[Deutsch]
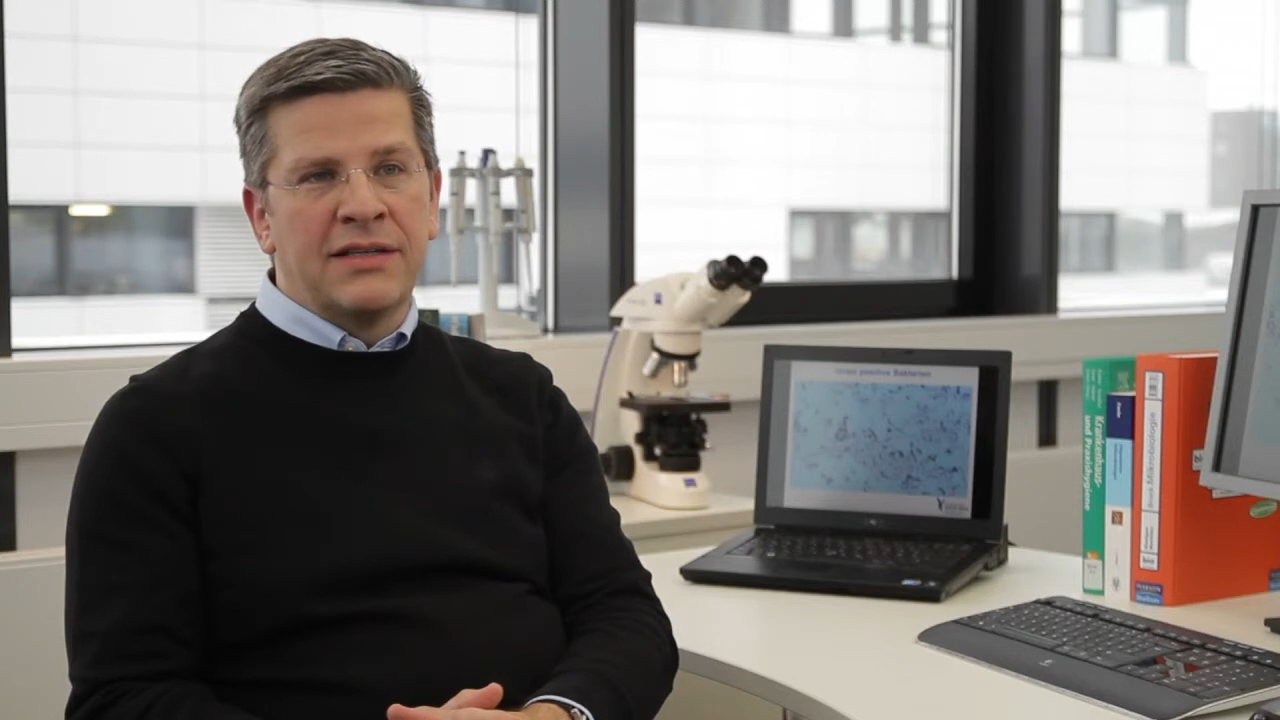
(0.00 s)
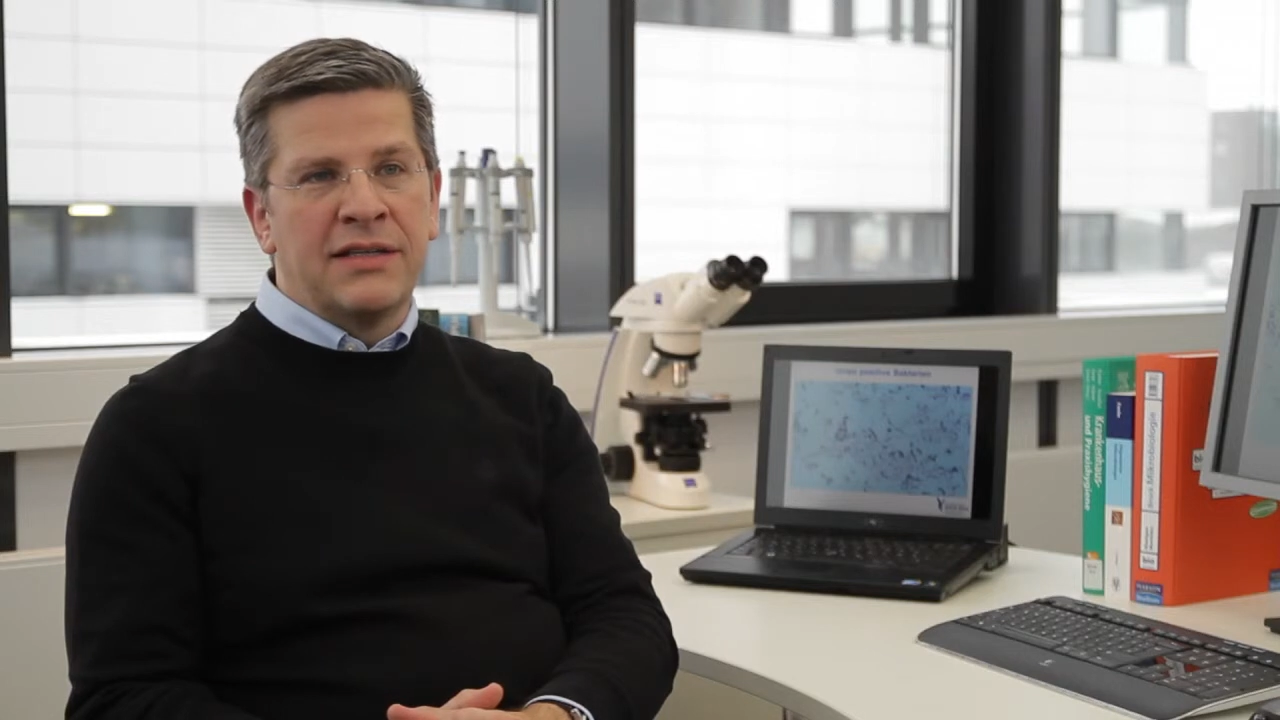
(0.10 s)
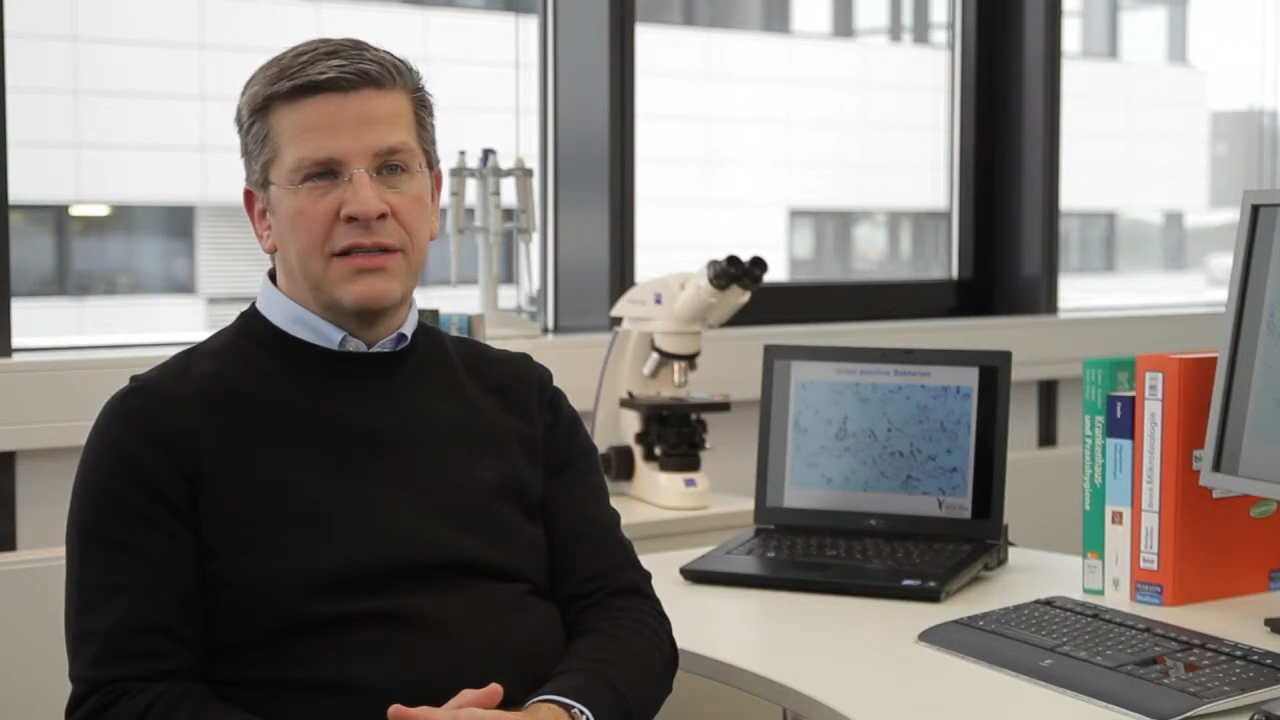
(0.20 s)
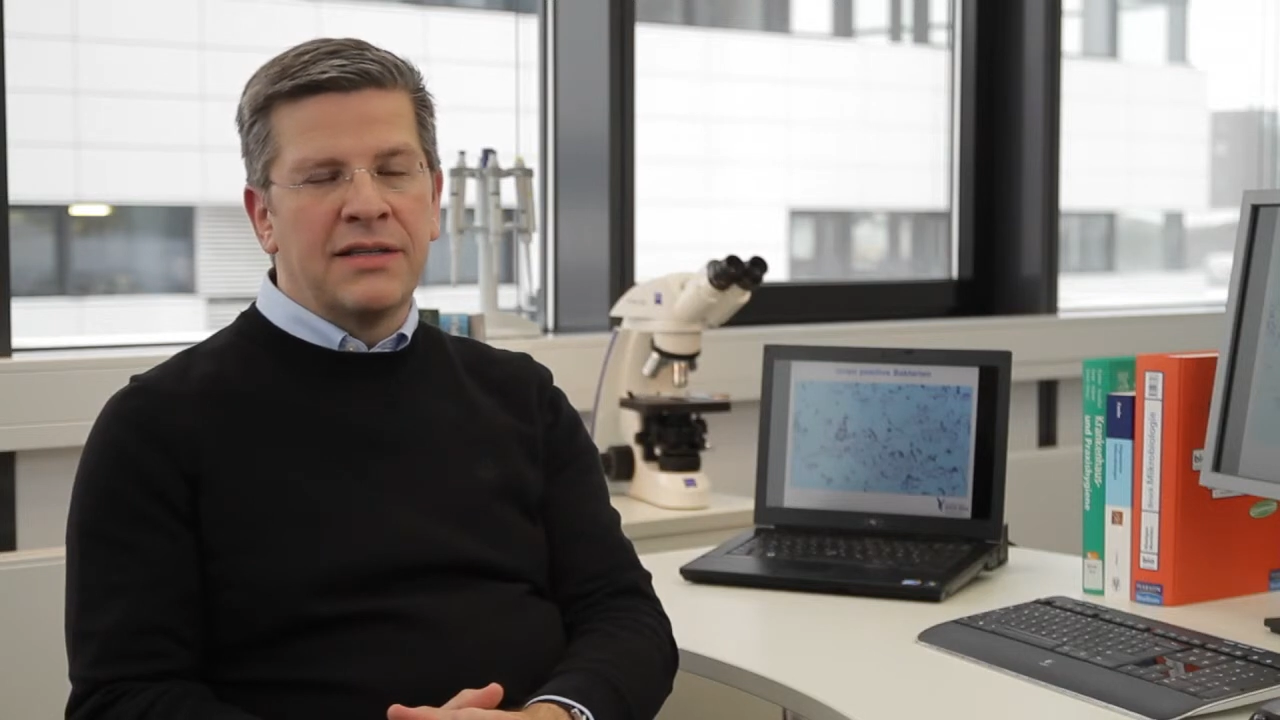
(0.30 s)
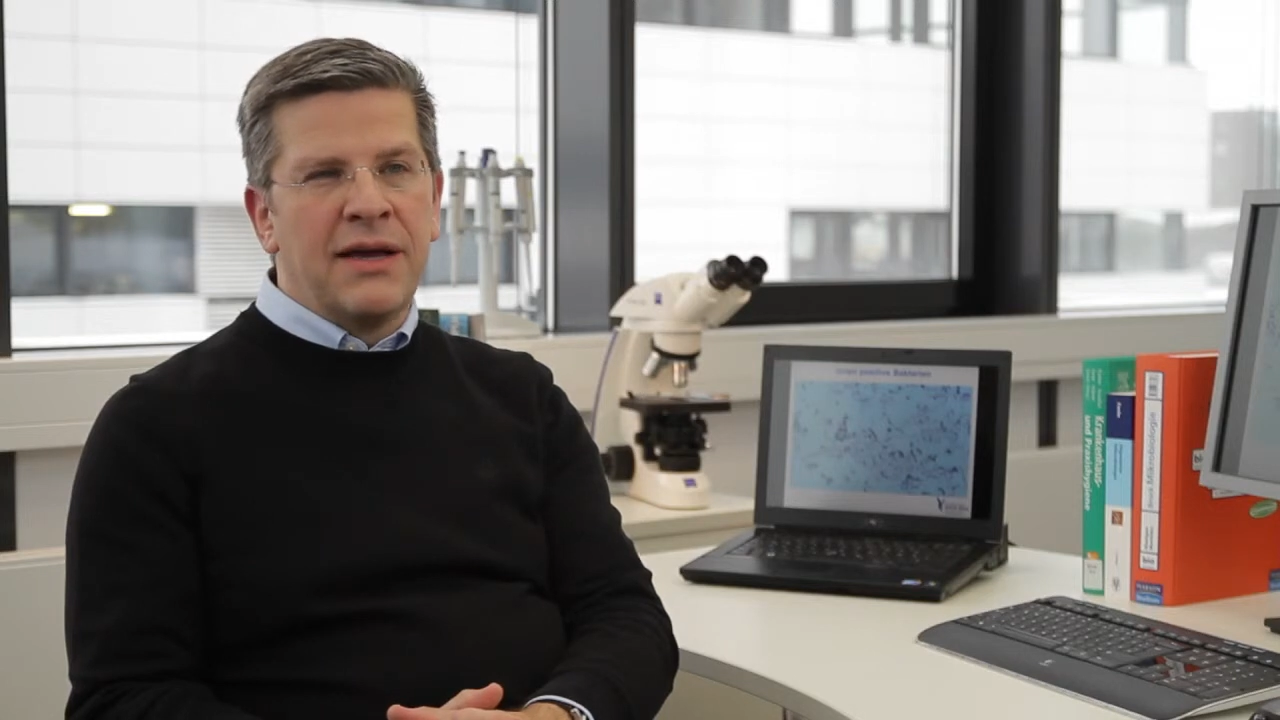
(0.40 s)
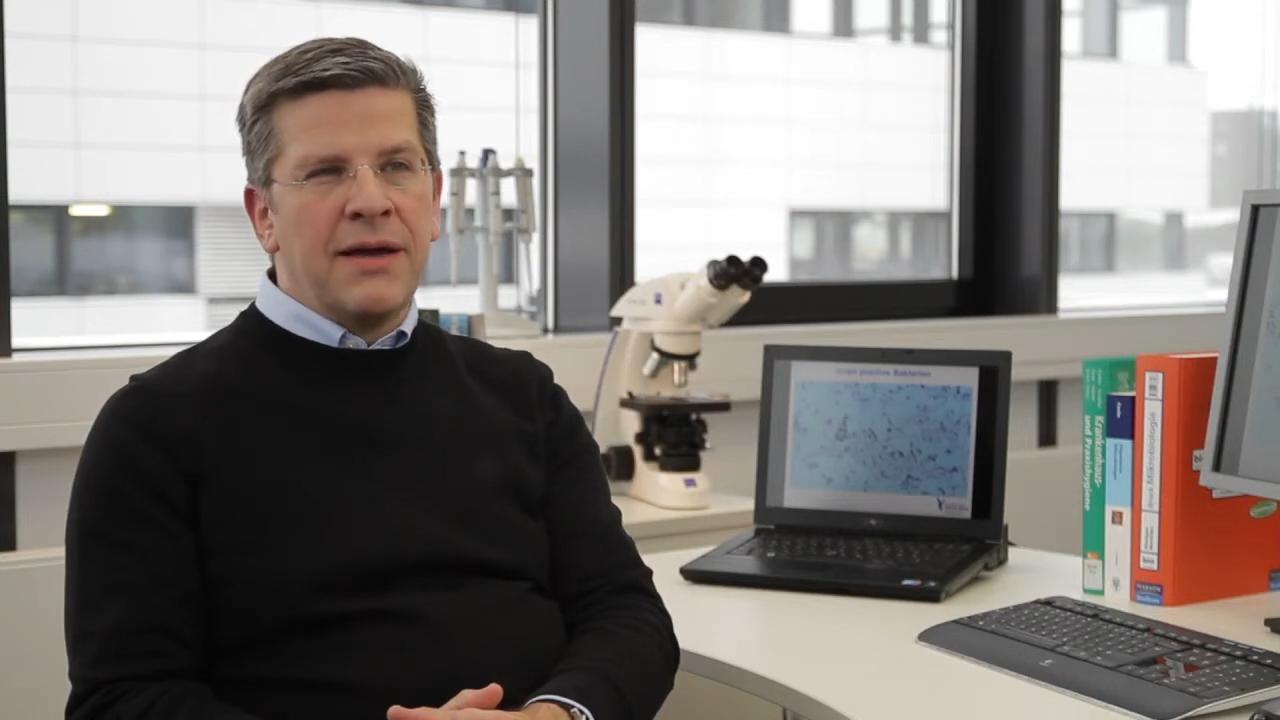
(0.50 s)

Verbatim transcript: sind.